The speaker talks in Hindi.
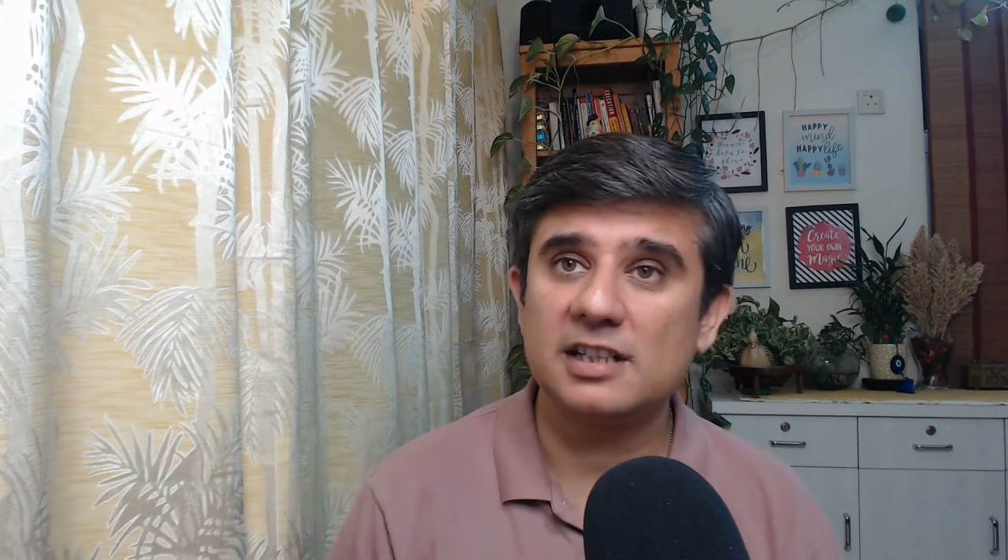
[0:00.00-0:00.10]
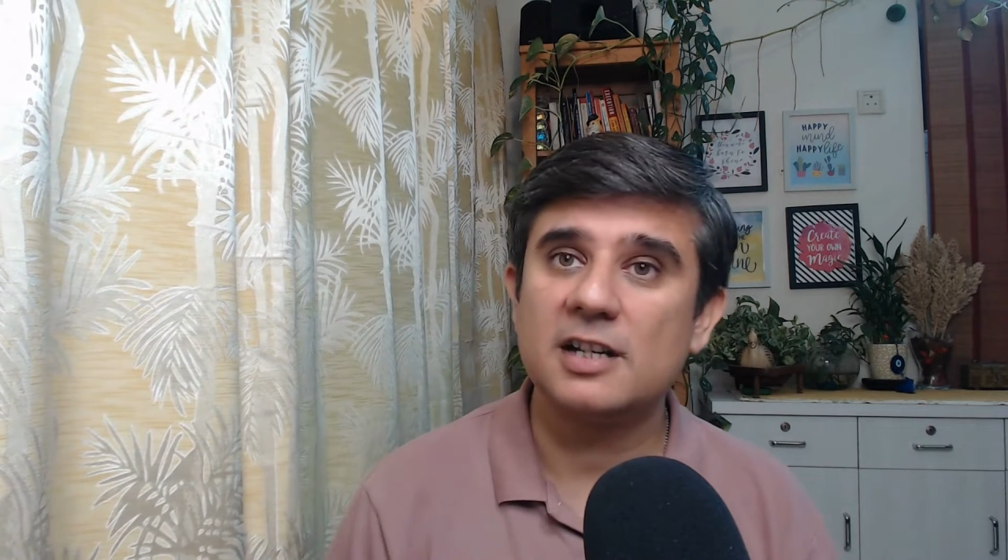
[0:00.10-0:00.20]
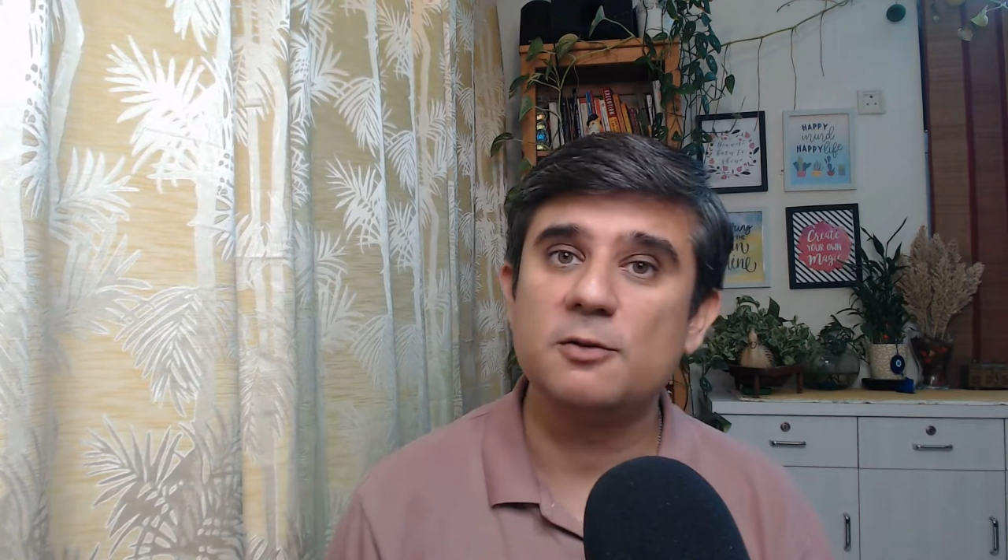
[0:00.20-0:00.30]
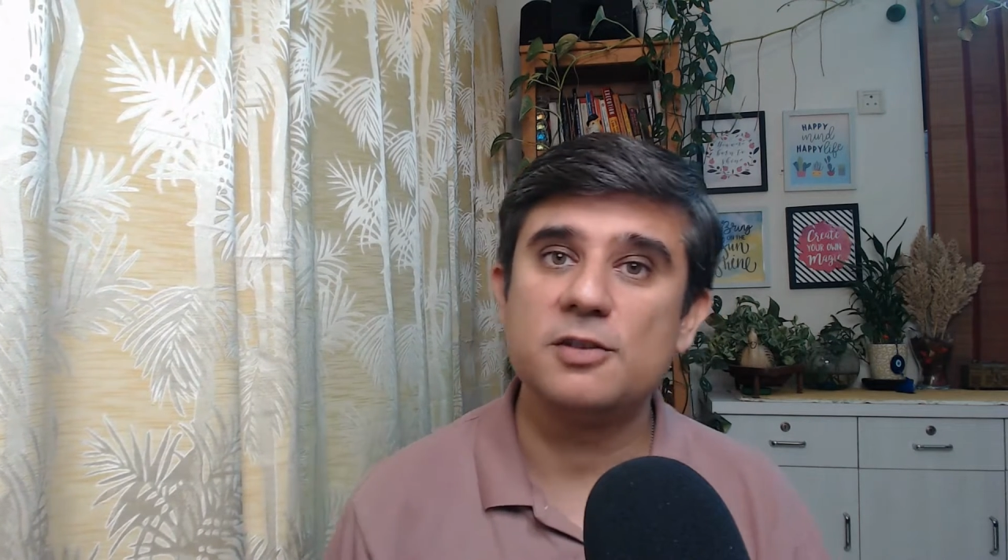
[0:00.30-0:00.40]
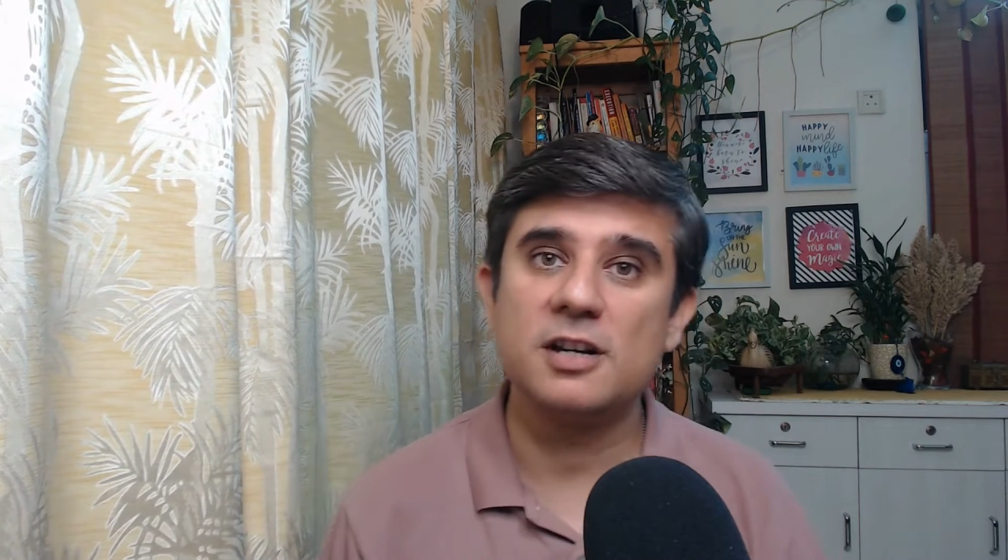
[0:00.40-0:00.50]

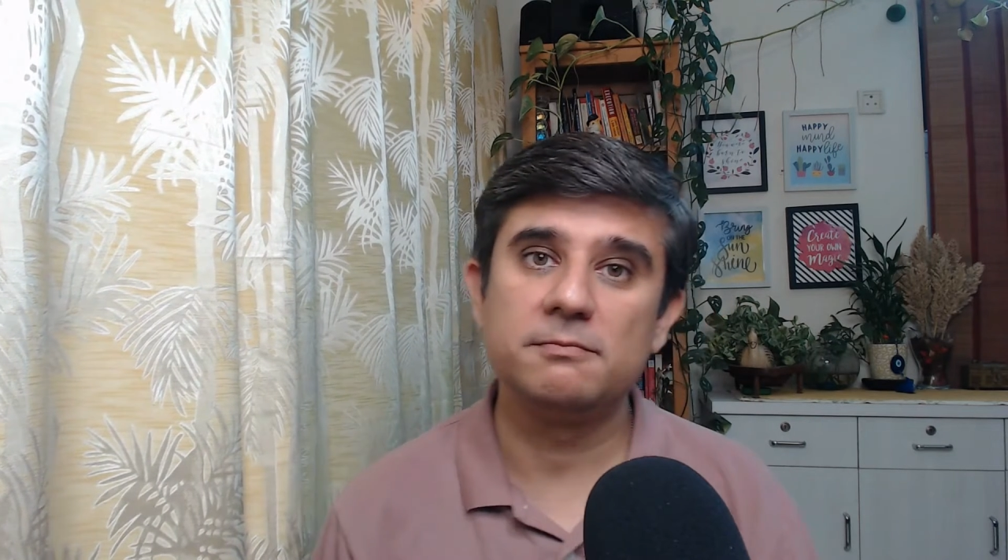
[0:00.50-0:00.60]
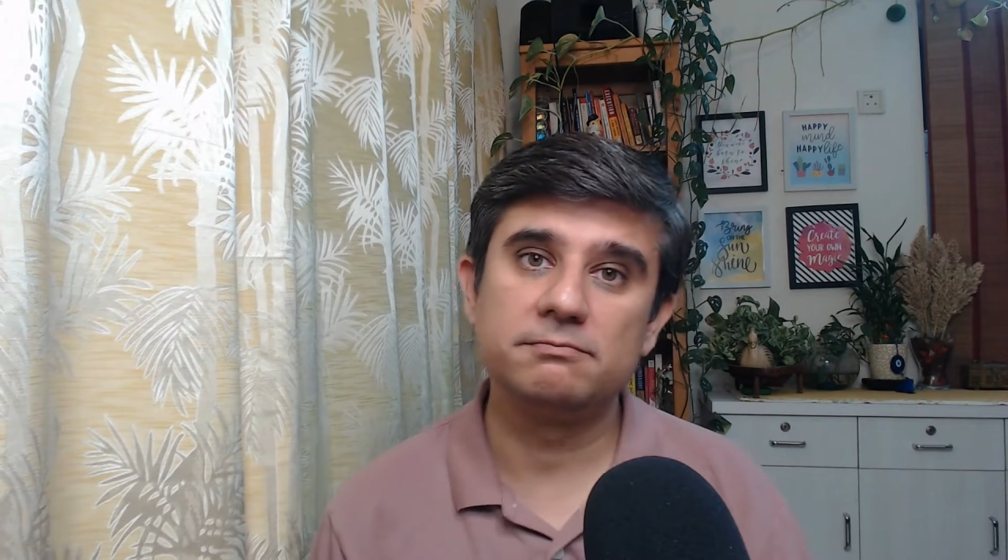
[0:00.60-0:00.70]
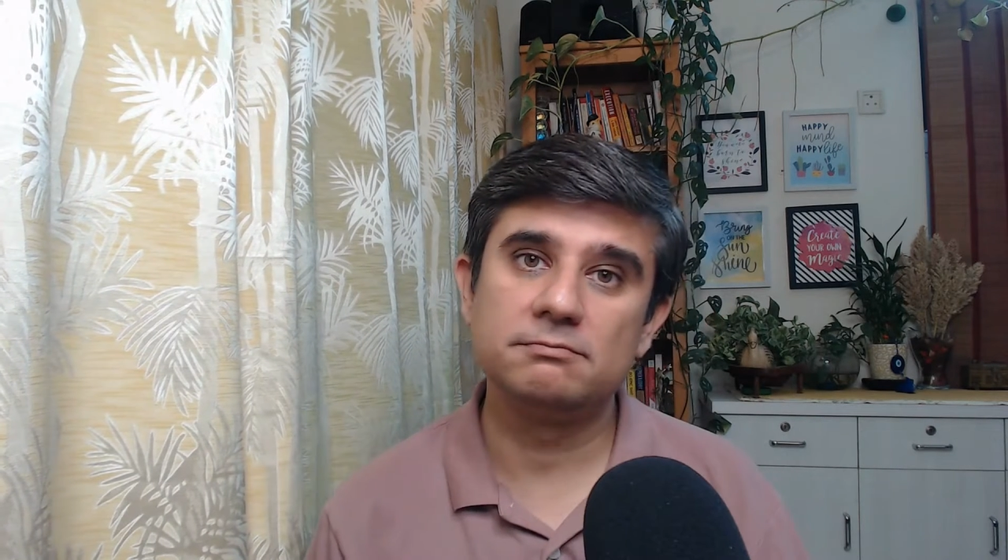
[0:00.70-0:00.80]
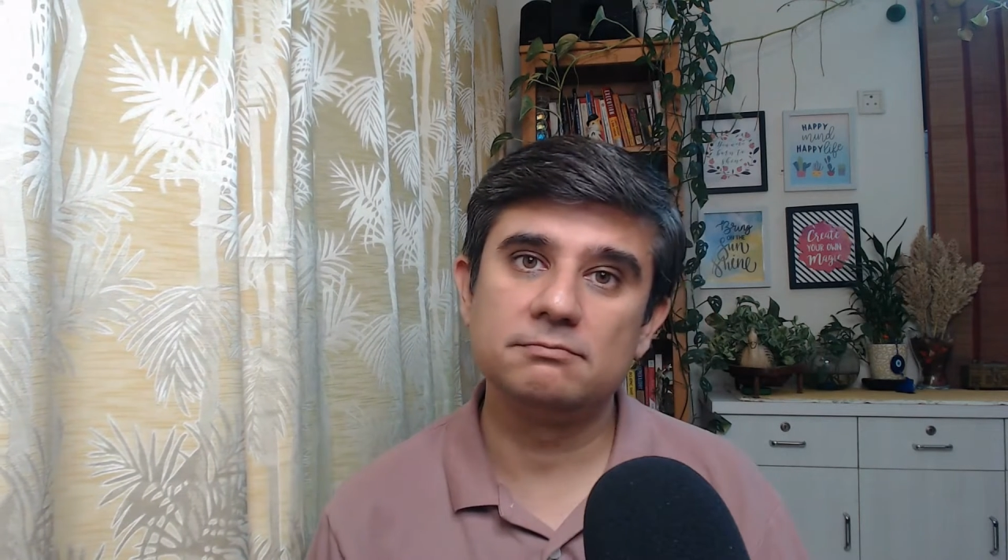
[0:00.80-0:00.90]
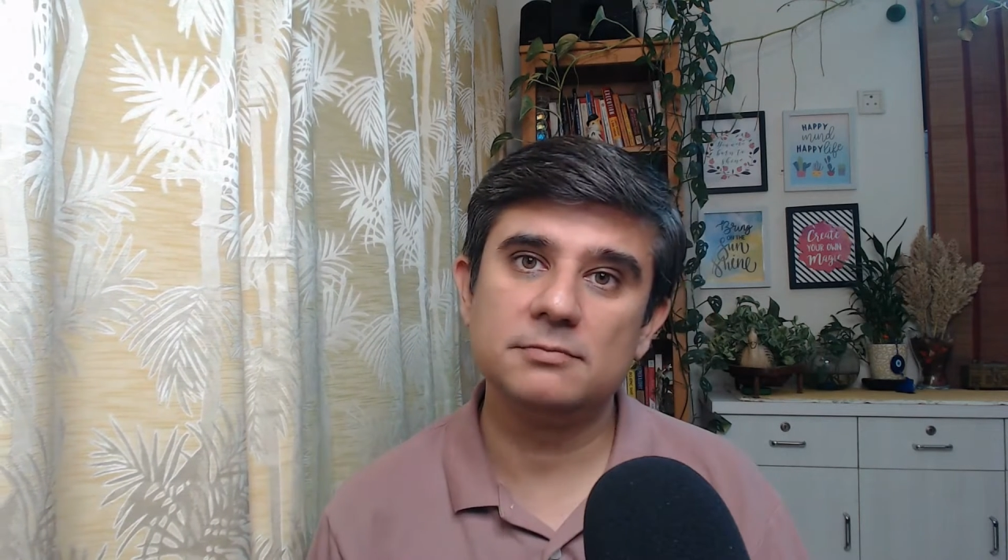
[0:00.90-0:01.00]
जाता हूं जब
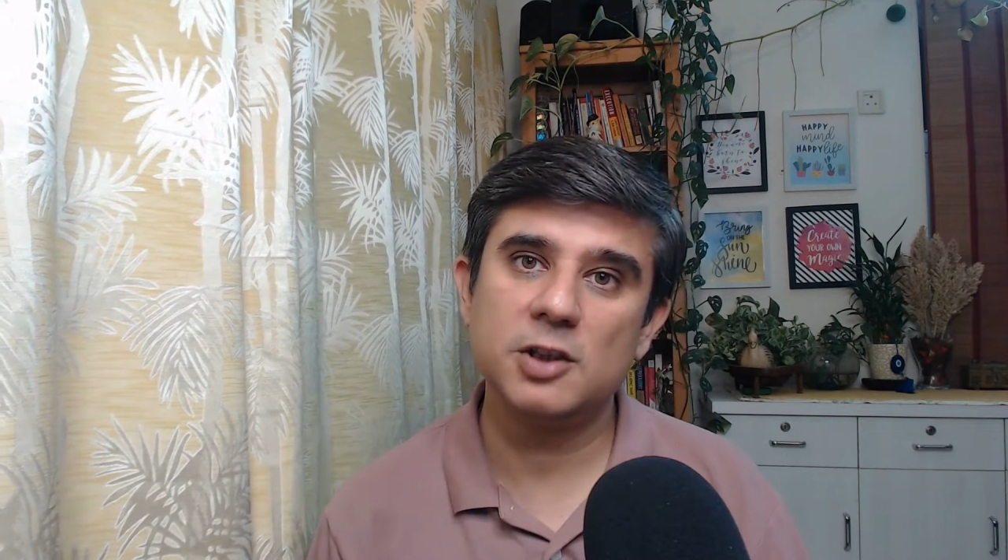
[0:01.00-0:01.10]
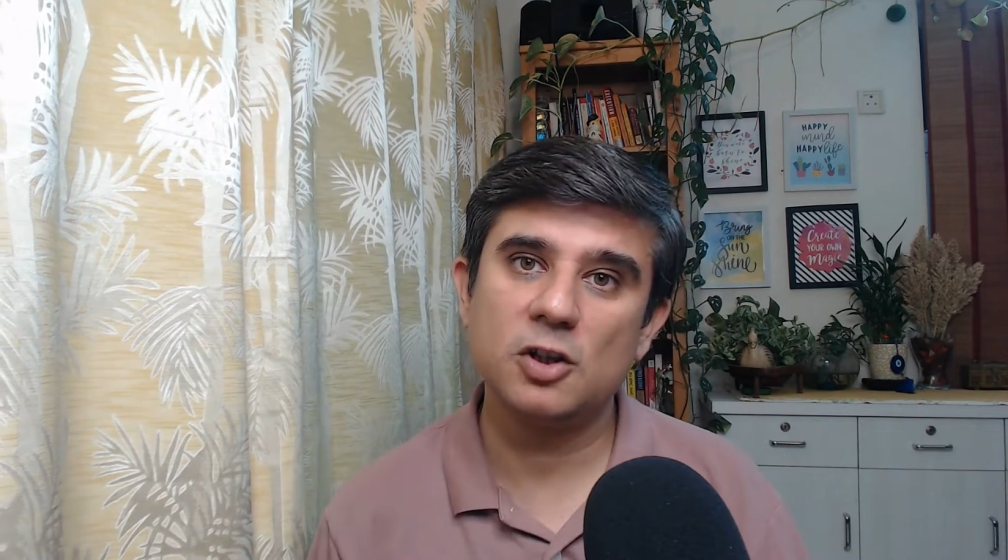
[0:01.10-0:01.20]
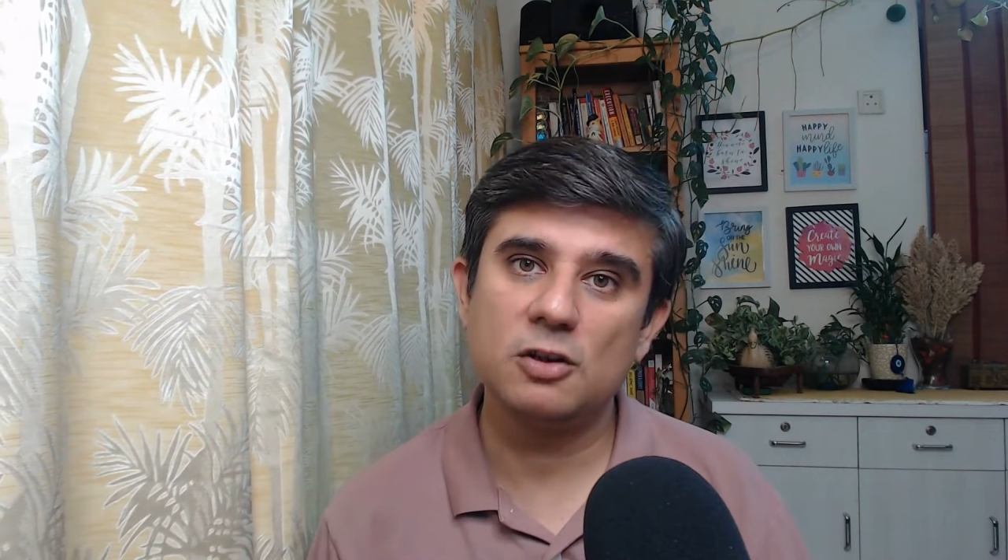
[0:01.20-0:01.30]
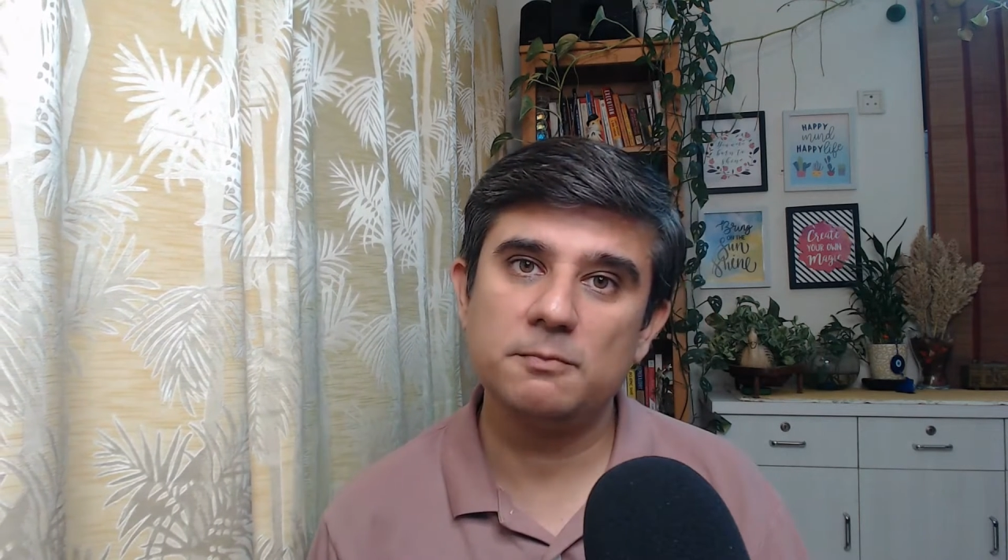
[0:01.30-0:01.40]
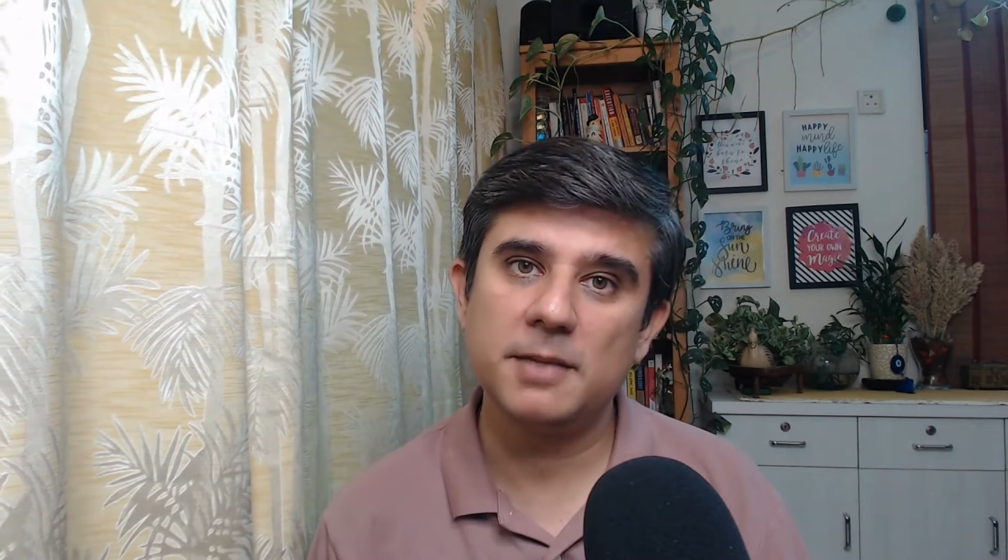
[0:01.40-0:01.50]
यू you
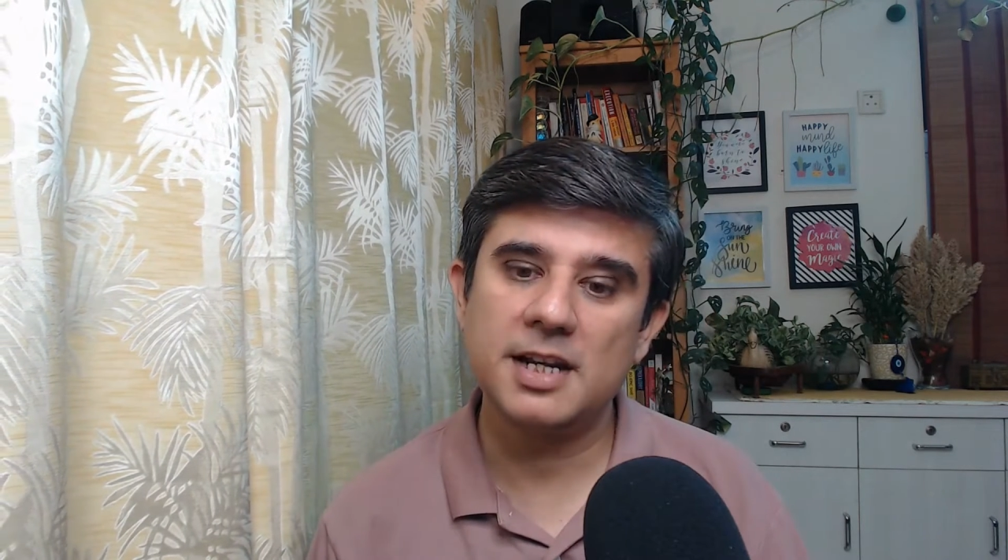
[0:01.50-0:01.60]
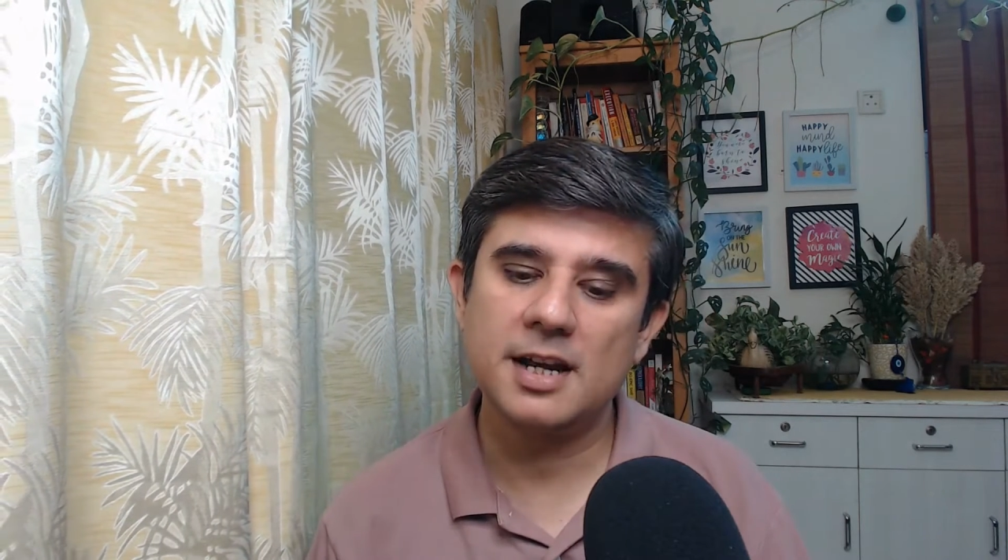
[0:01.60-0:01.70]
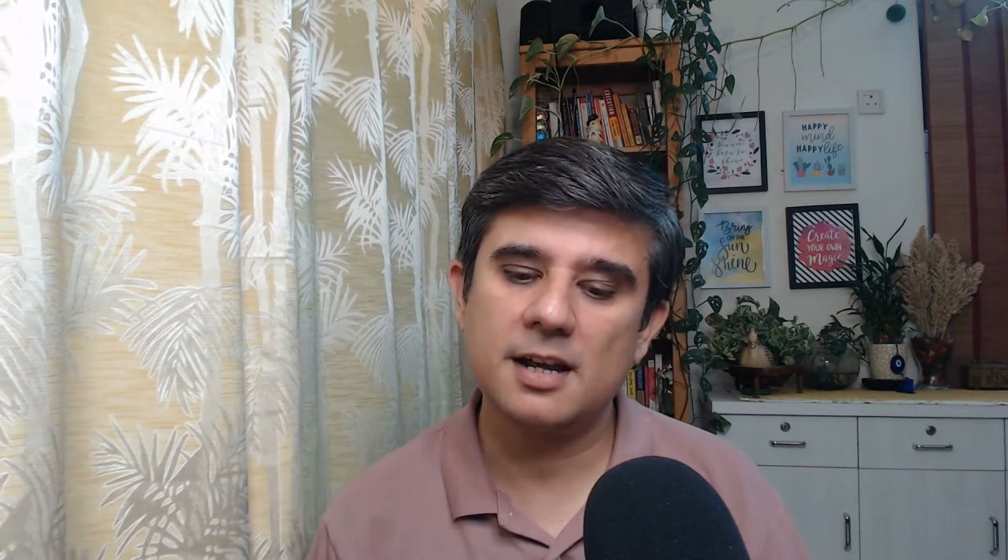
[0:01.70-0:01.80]
नो know, मेरा